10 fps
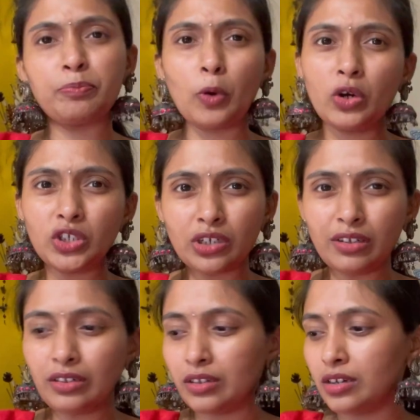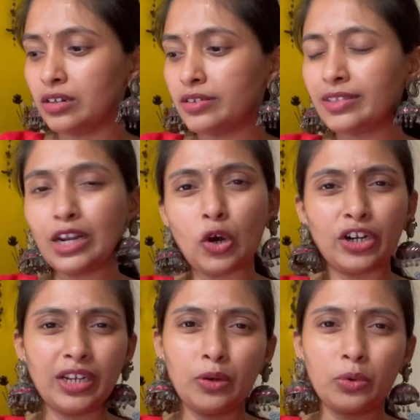ஒரிஜினல் சில்க்
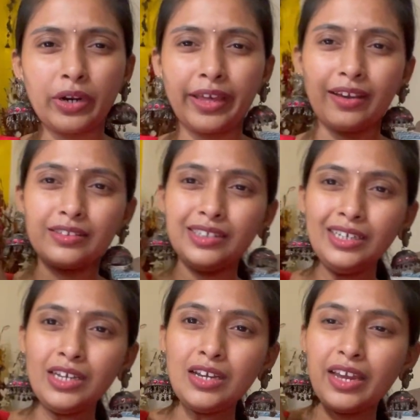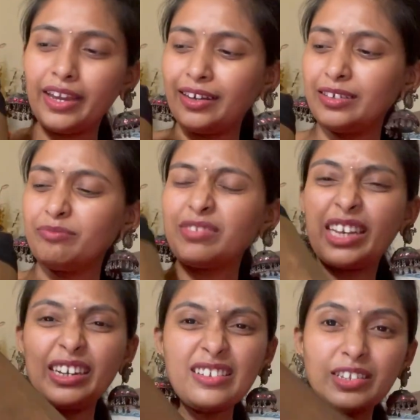காட்டெலாம் ஒன்றும் கிடையாது Um,
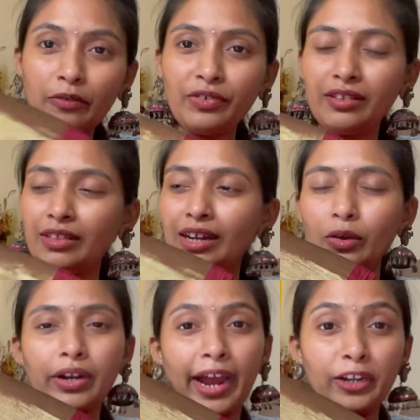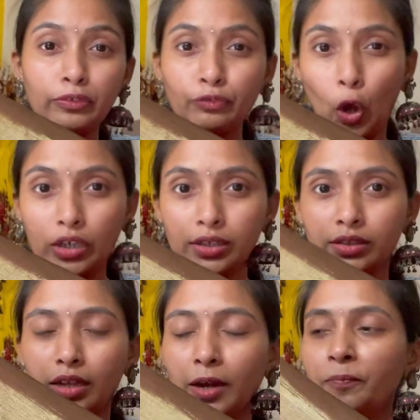என்ன ஸ்டஃப்னு தெரியல ஒரு கைண்ட் ஆஃப் காட்டன்
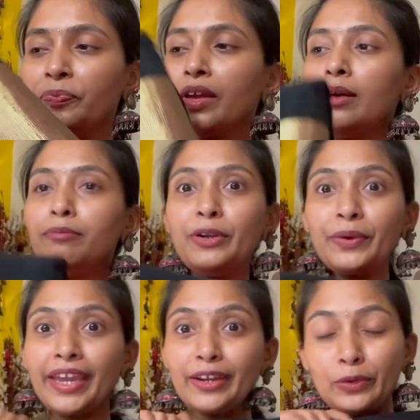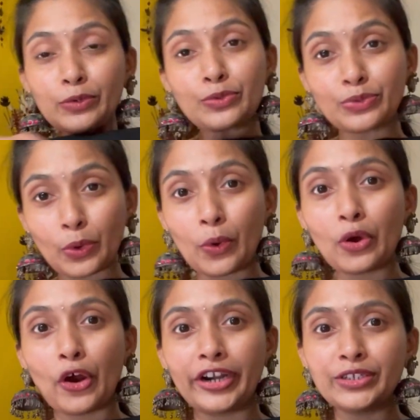தான் பட் ஓகே இட் லுக்ஸ் ஸோ
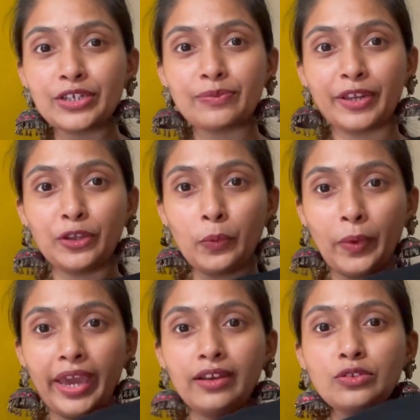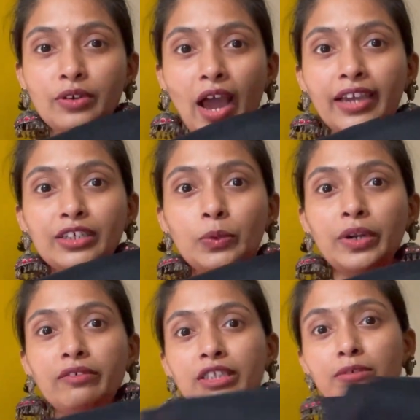கார்ஜஸ் வென் யூ வேர் ஸோ நான் இது
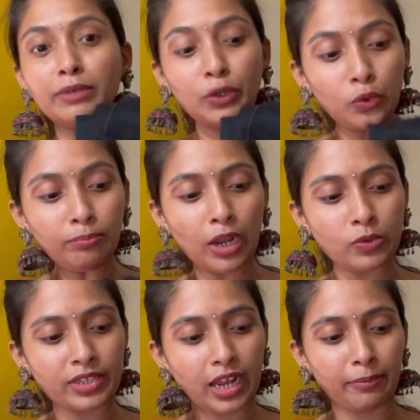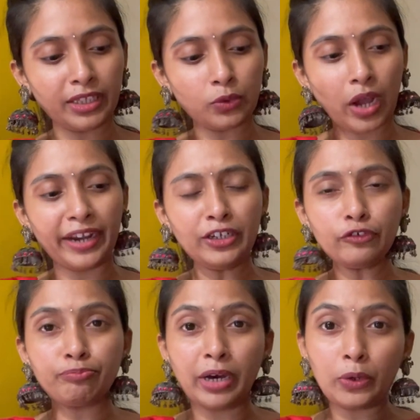கூட வந்து மரூன் ப்ளவுஸ் இல்லாமல் இது கைண்ட்
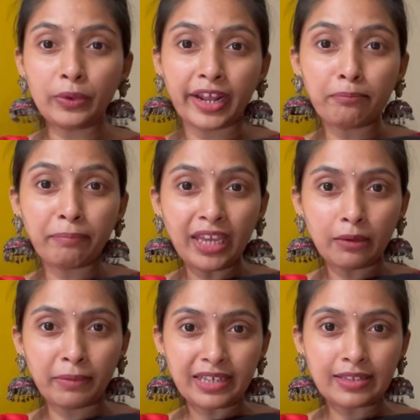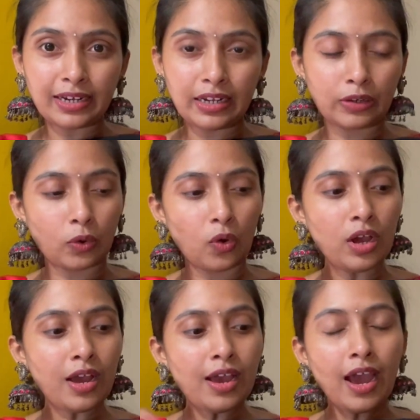ஆஃப் மரூன் அண்ட் பிங்க் மிக்சடில் இருக்கும்
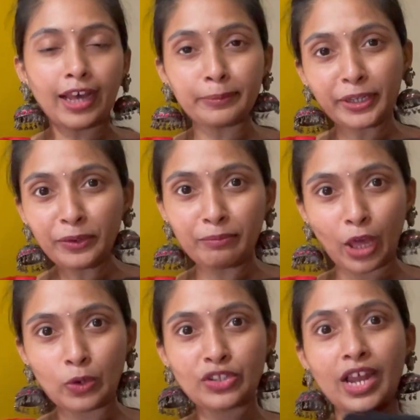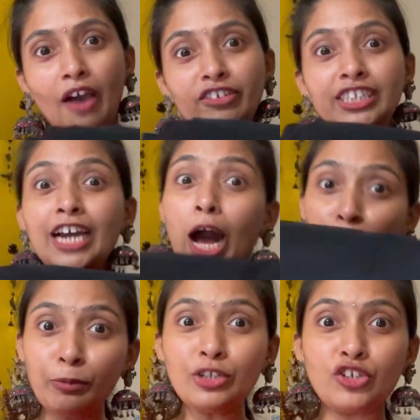அந்த மாதிரி ஒரு ப்ளவுஸ் நான் வந்து
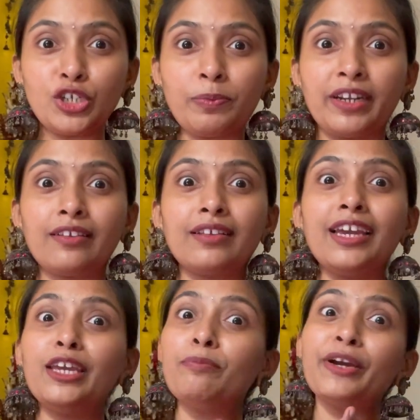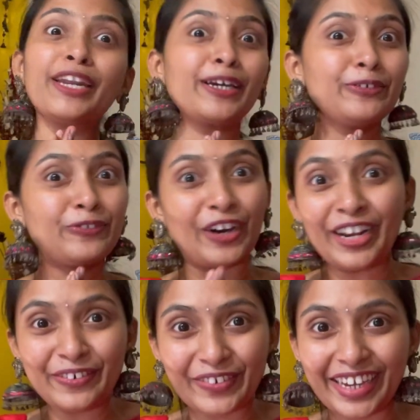அப்போ ஸ்டிச் பண்ணியிருந்தேன் இப்போ எனக்கு அது
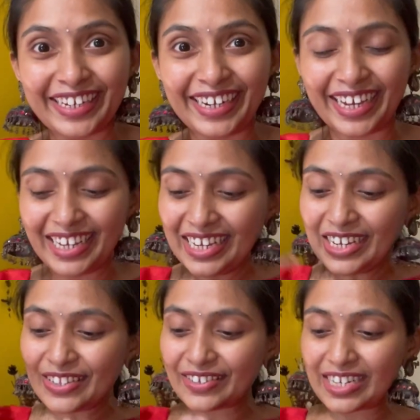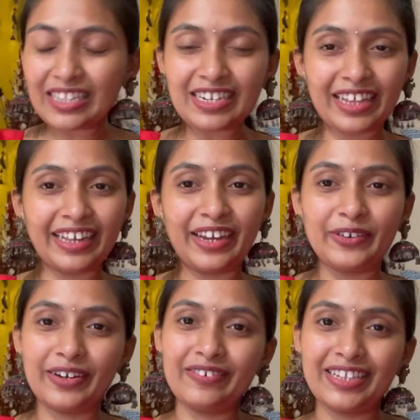வரவே இல்லை ஸோ ரீசெண்டாக தான்
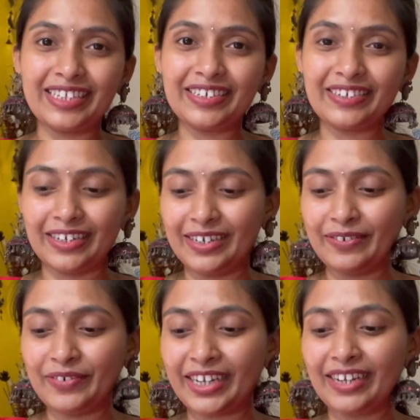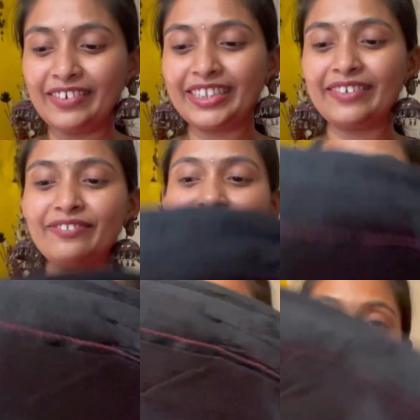என்னோட வந்து வீட்டில் வந்த
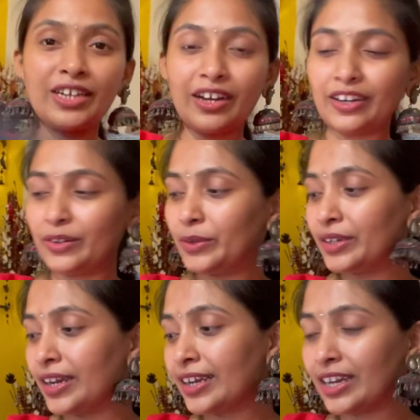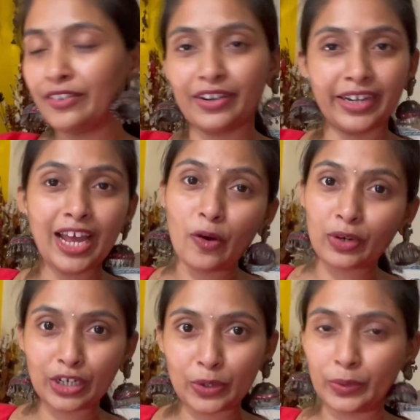சித்ரா ஒரு அக்கா வராங்களே
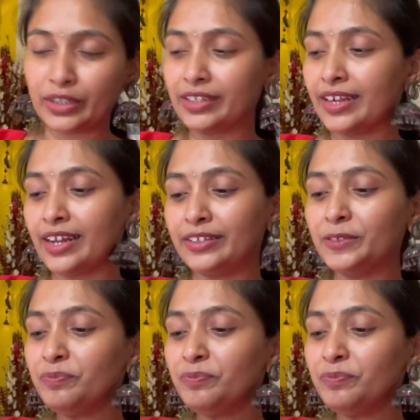அவங்களுக்கு கொடுத்துட்டேன் நான்